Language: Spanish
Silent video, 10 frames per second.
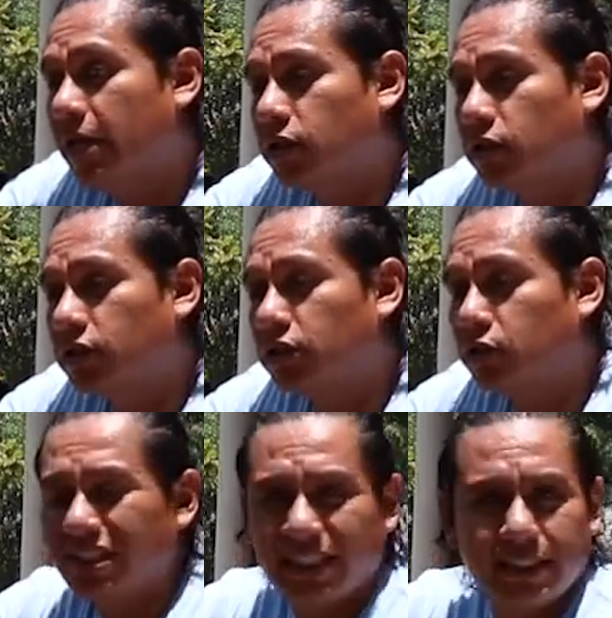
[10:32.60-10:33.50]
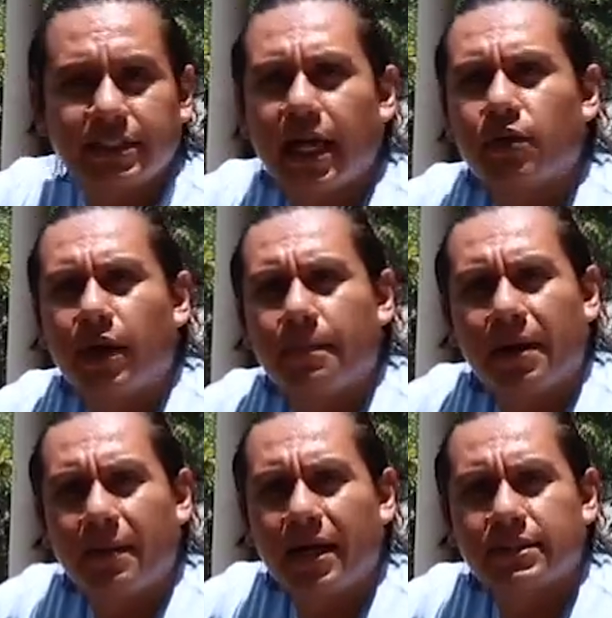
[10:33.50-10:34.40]
Entonces no es necesario que
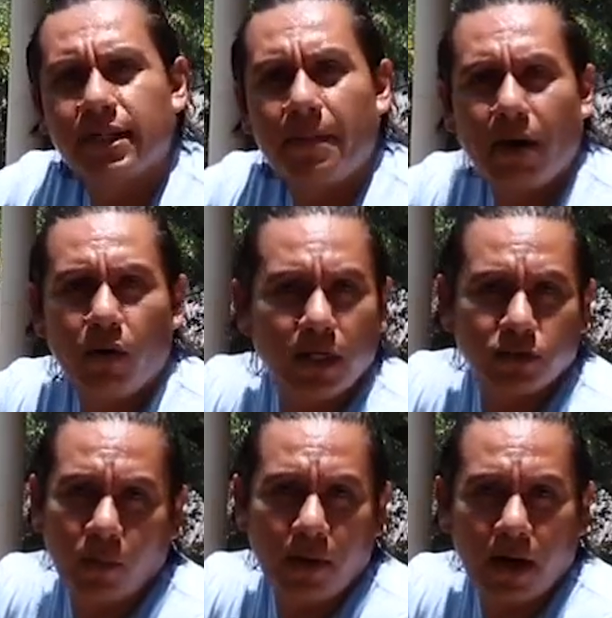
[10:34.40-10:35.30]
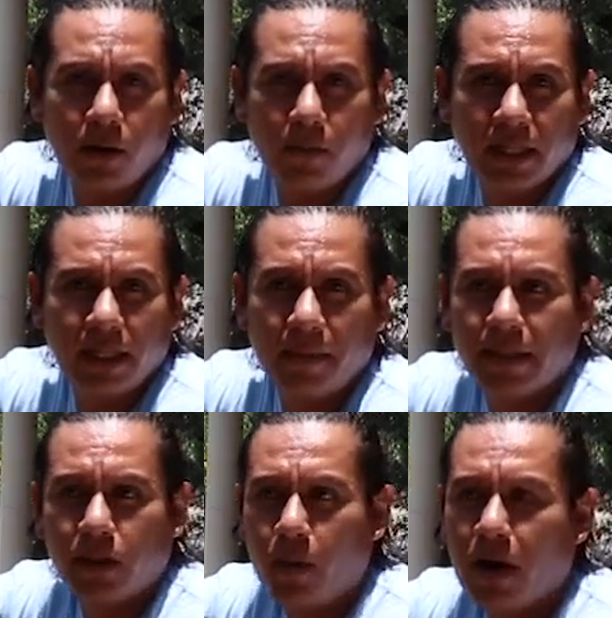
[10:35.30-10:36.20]
permanezca bajo la sombra
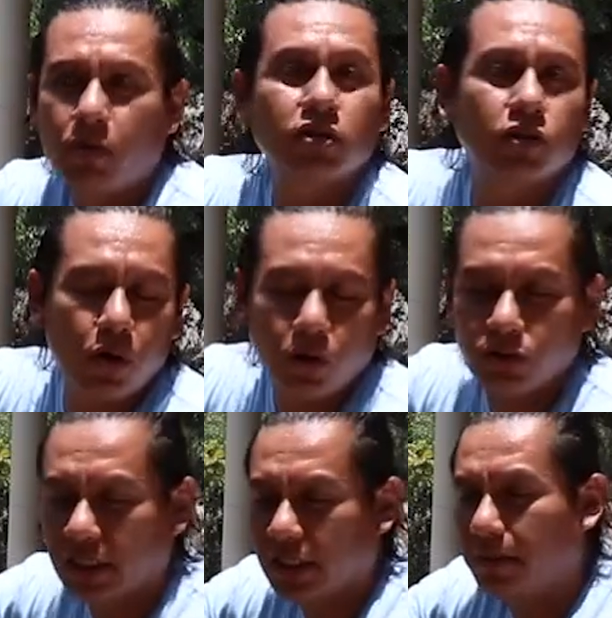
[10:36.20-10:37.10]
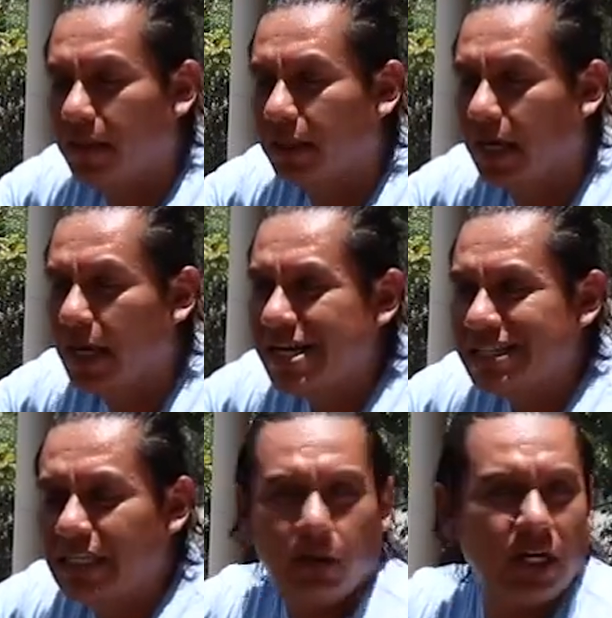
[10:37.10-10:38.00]
completamente o bajo el sol constantemente,
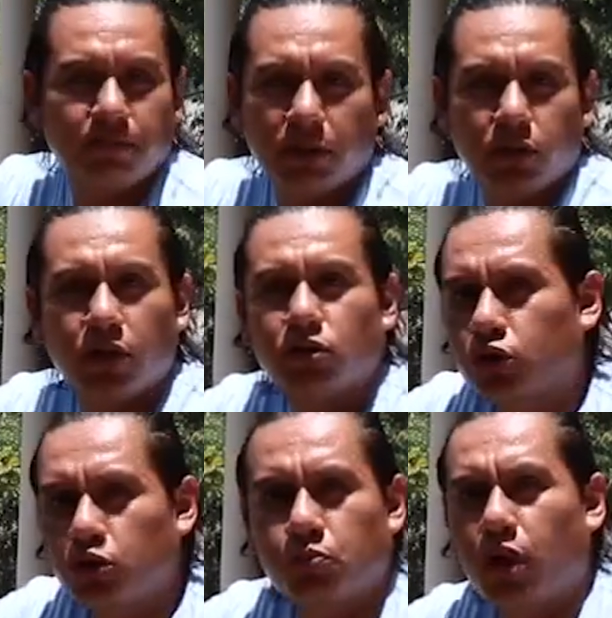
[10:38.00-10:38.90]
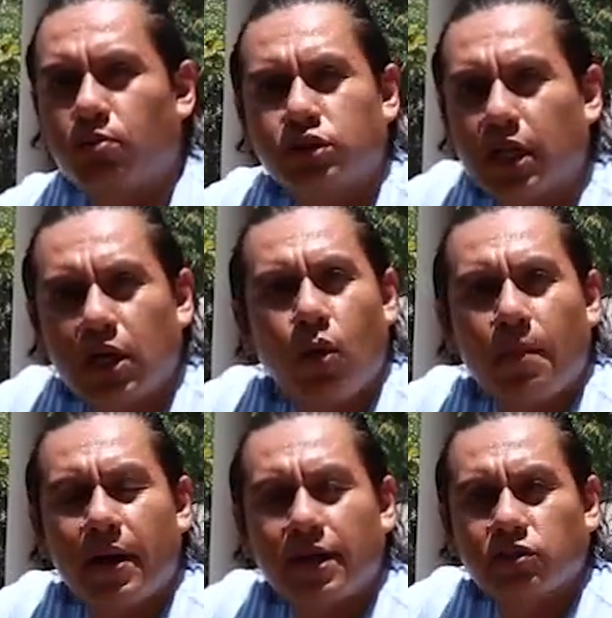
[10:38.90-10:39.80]
sino el espacio que nosotros podamos
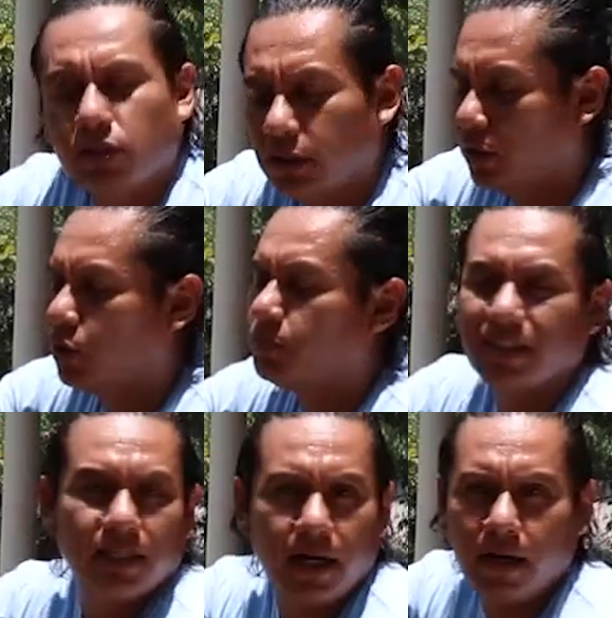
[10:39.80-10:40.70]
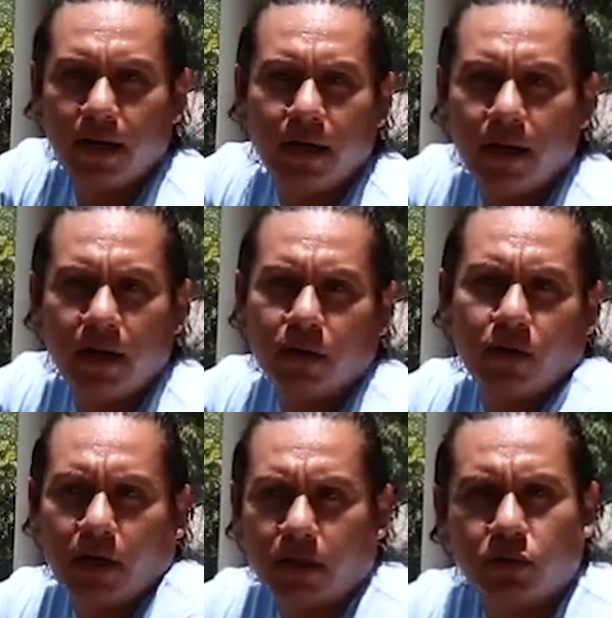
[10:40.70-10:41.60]
adecuar para estos residuos va a ser el,
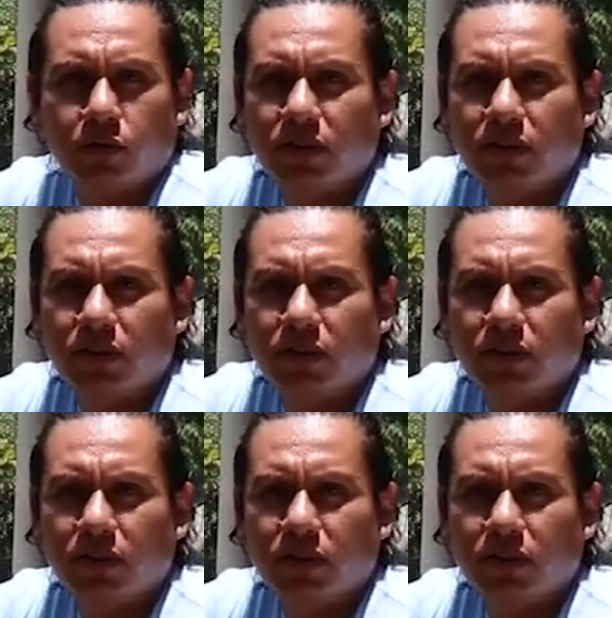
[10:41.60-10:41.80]
correcto.